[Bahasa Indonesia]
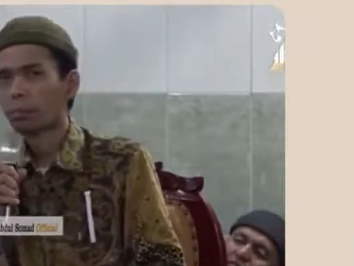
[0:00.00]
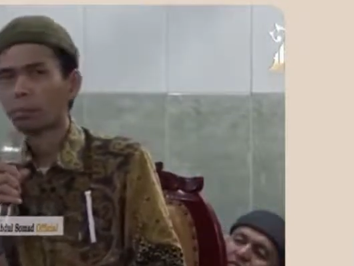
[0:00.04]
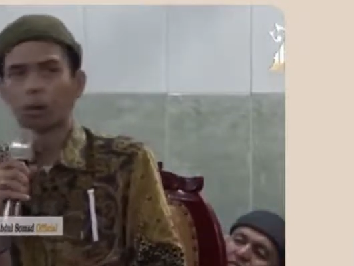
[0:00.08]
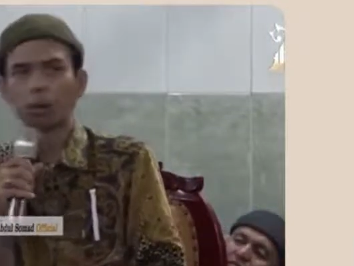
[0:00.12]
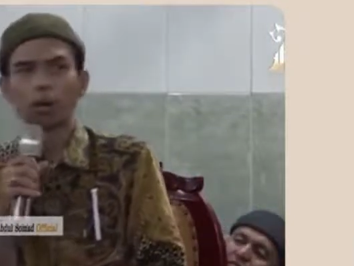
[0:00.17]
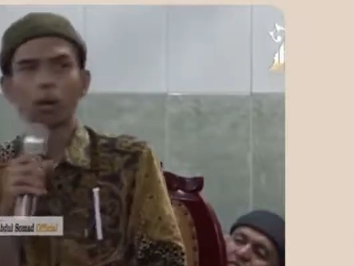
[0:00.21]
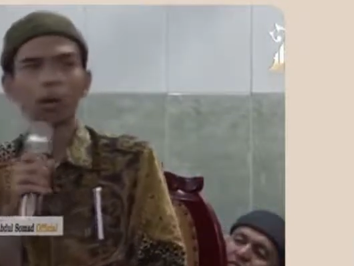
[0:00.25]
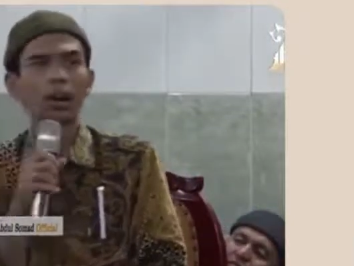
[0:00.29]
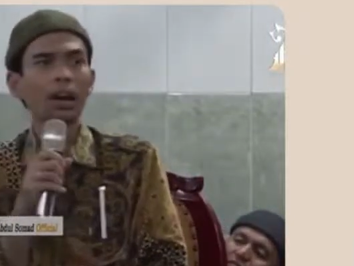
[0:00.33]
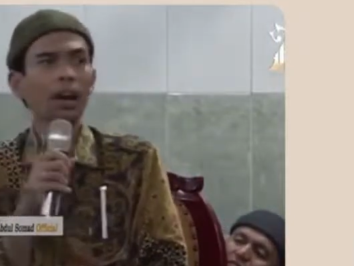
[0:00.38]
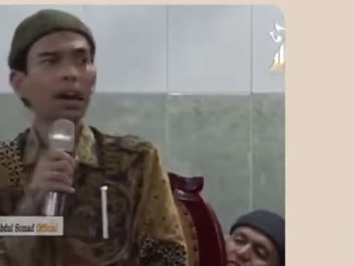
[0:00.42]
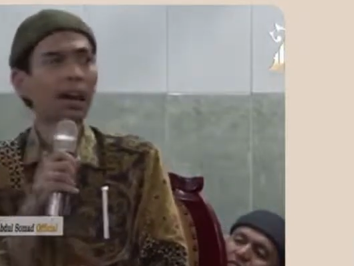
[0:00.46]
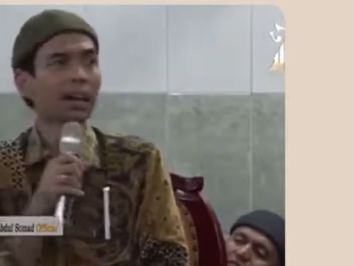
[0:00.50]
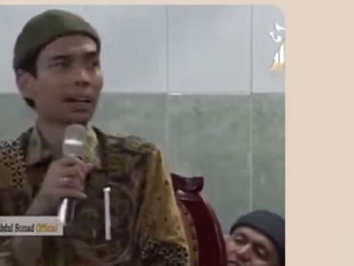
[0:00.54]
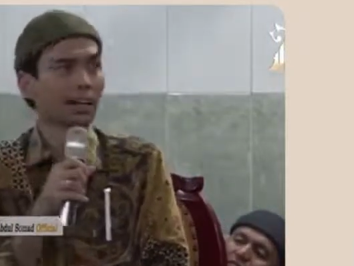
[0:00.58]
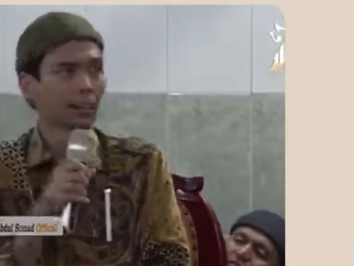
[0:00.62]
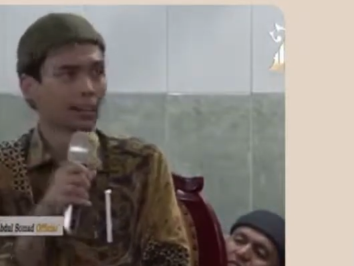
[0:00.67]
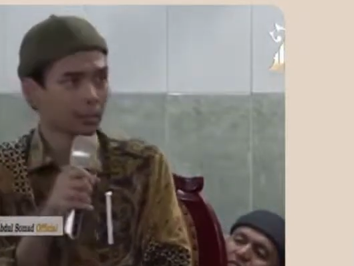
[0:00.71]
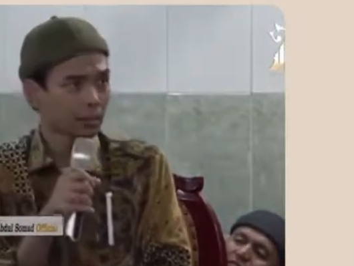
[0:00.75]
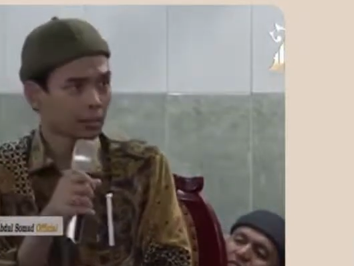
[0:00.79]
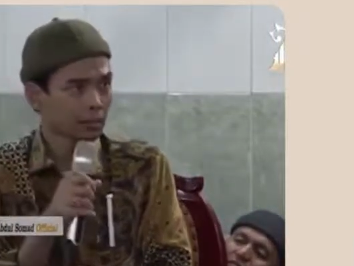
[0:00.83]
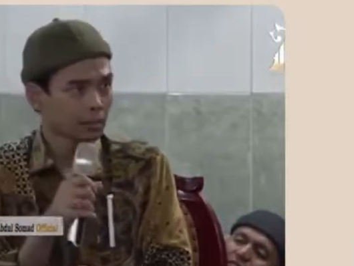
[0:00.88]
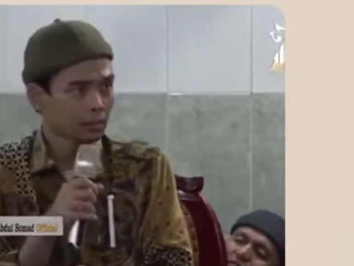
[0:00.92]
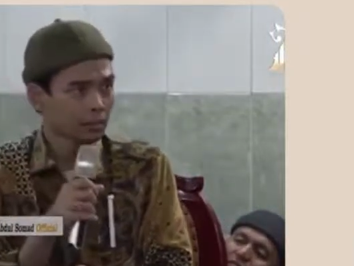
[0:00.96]

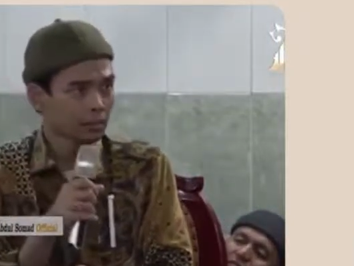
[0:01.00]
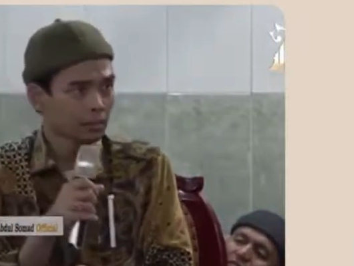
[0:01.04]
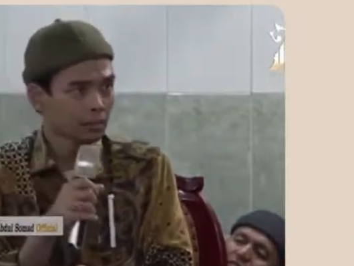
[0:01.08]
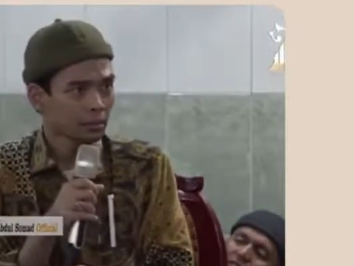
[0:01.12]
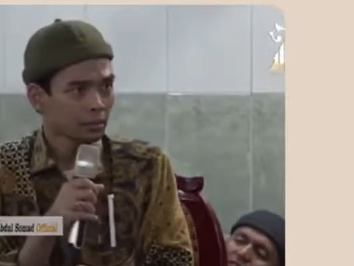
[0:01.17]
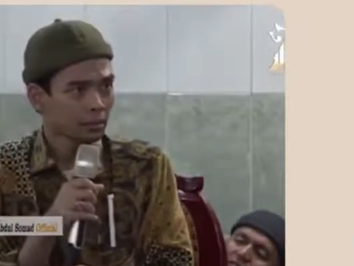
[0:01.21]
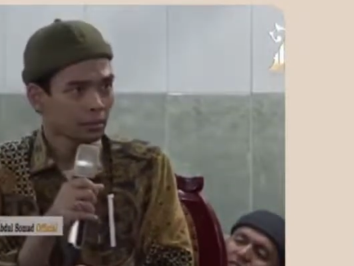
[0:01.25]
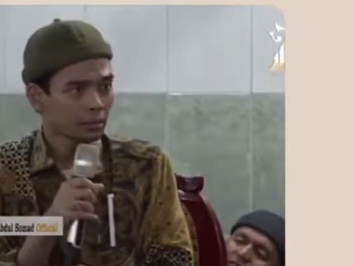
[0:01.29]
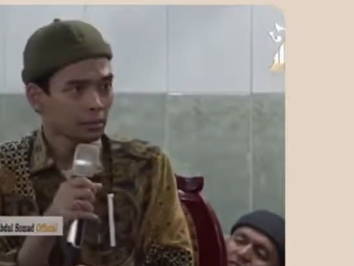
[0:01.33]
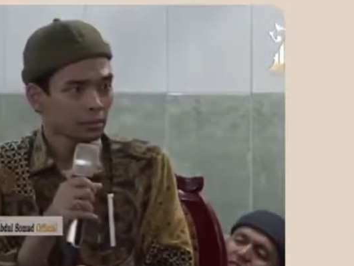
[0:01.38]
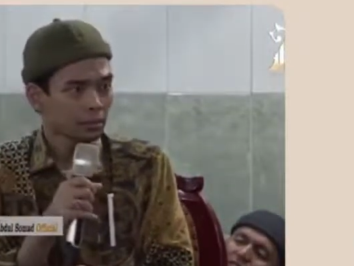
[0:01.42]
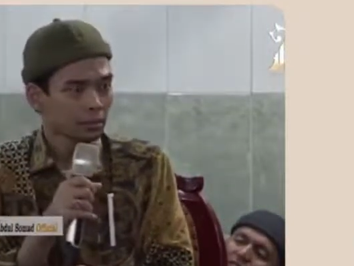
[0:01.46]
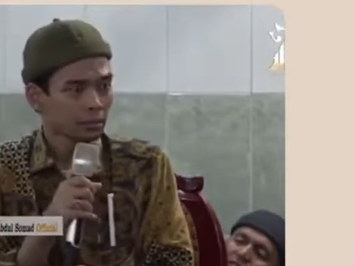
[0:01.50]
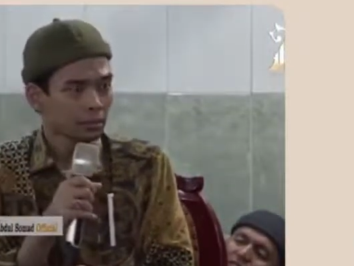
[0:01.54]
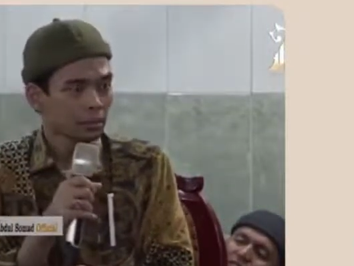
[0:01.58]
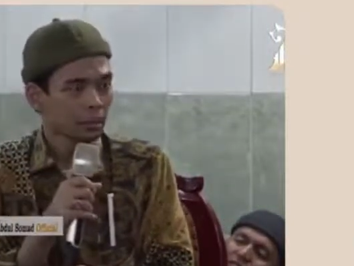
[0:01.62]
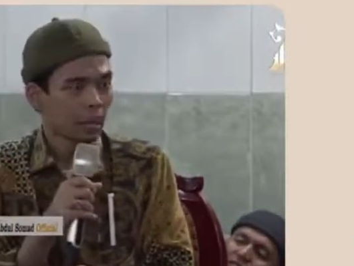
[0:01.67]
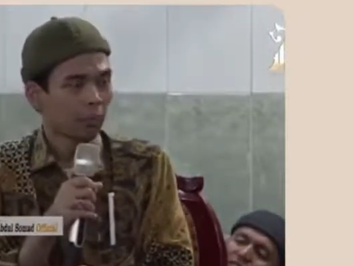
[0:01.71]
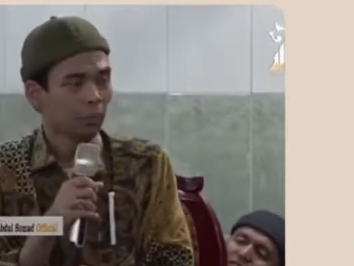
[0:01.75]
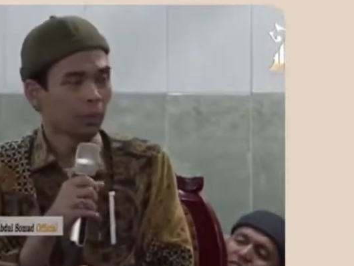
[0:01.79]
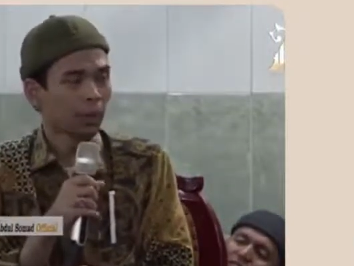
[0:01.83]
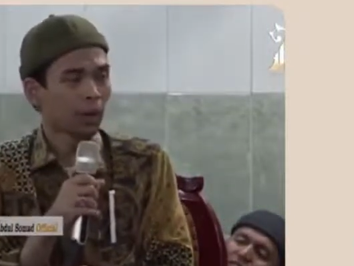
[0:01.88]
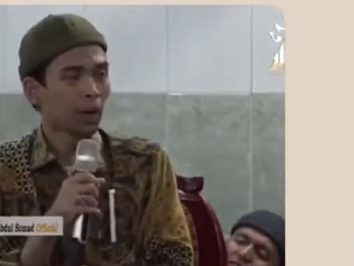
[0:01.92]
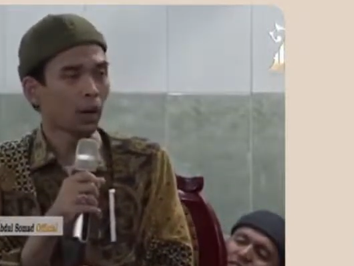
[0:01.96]
broklat
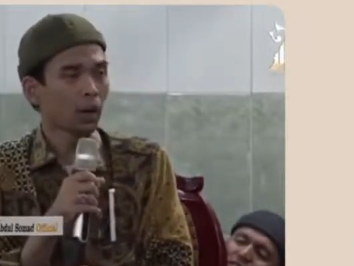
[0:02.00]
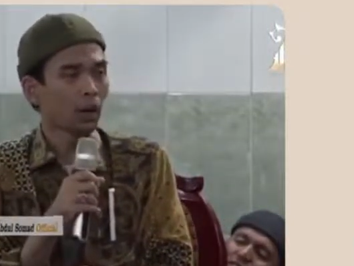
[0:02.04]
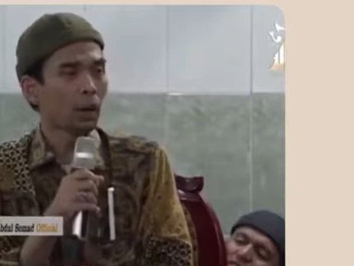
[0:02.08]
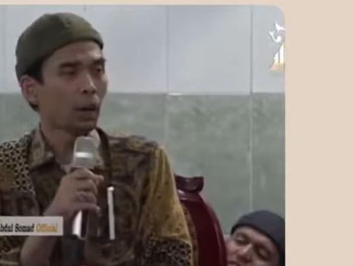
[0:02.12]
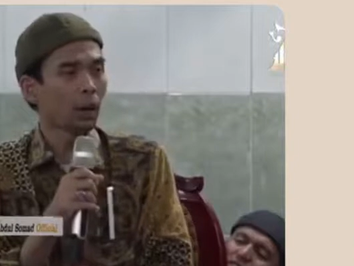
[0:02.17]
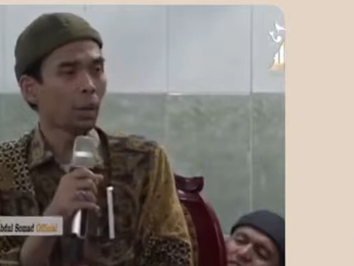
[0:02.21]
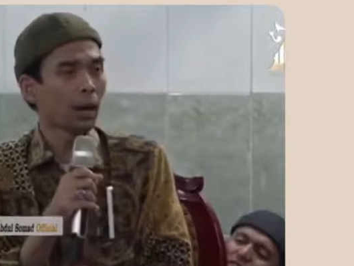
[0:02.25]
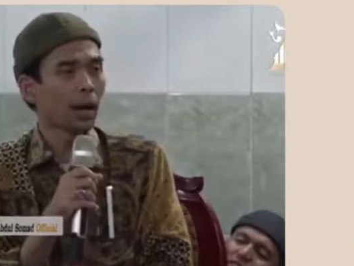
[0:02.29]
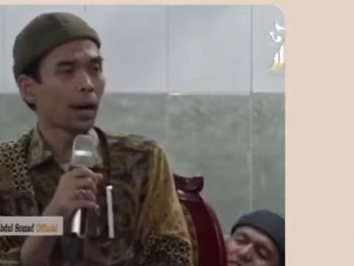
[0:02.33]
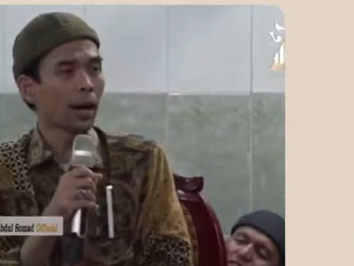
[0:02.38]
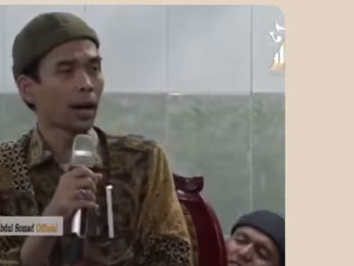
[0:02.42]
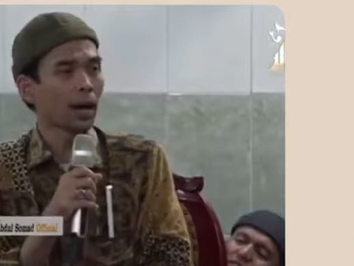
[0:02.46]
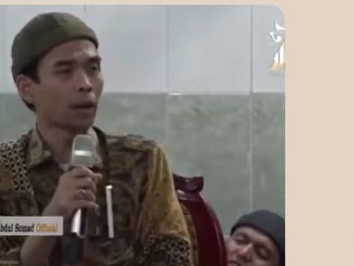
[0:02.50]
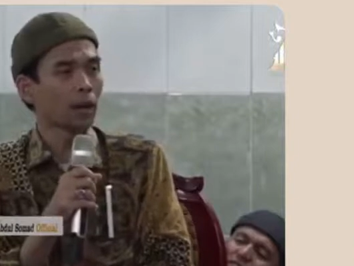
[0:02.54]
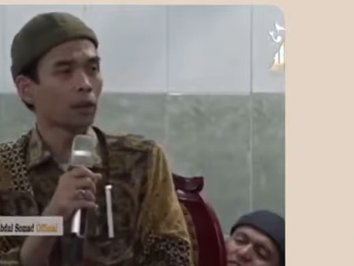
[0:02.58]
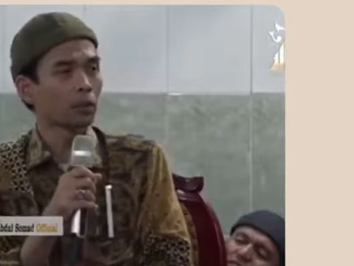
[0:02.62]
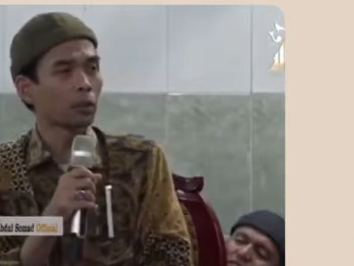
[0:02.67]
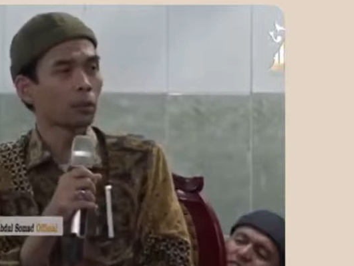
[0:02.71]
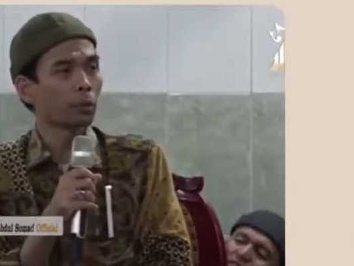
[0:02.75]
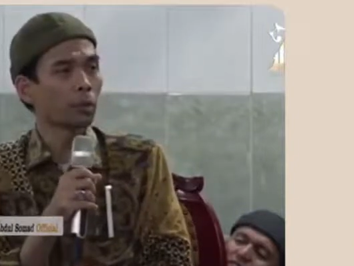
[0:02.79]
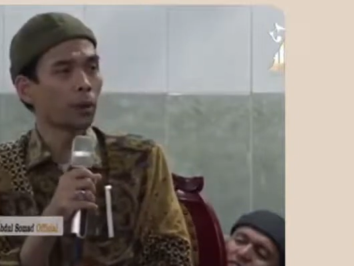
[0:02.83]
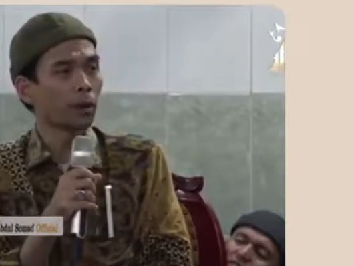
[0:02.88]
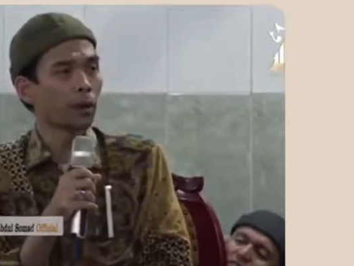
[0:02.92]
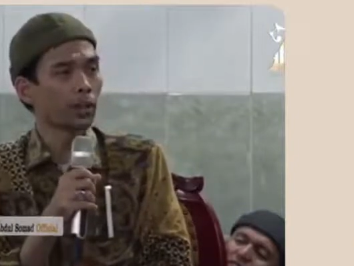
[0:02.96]
tapi kalau udah makan
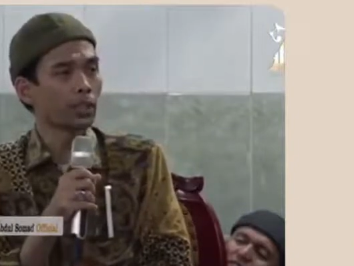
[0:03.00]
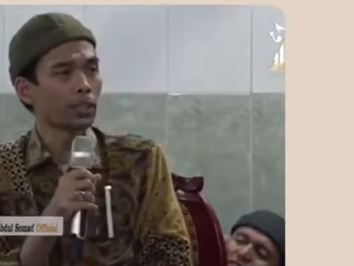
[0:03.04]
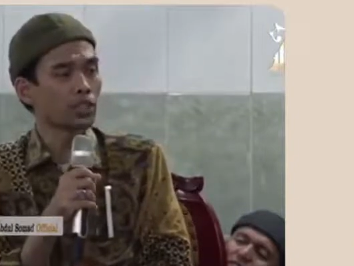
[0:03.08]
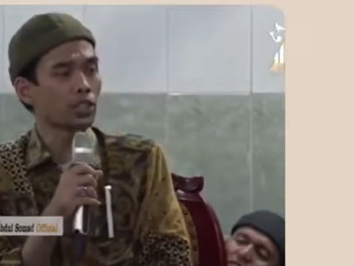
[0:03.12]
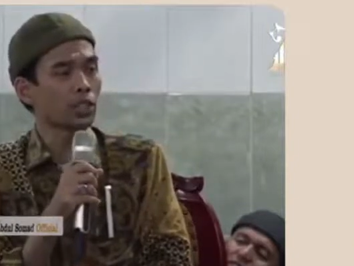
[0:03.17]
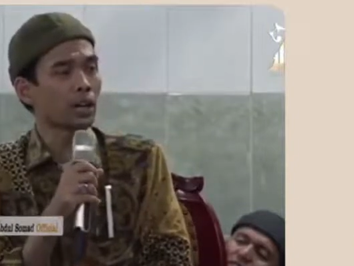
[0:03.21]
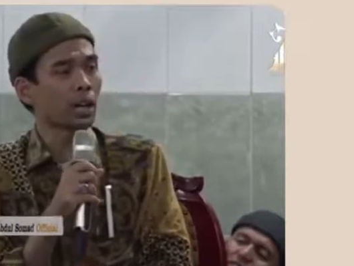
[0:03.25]
itu pagi,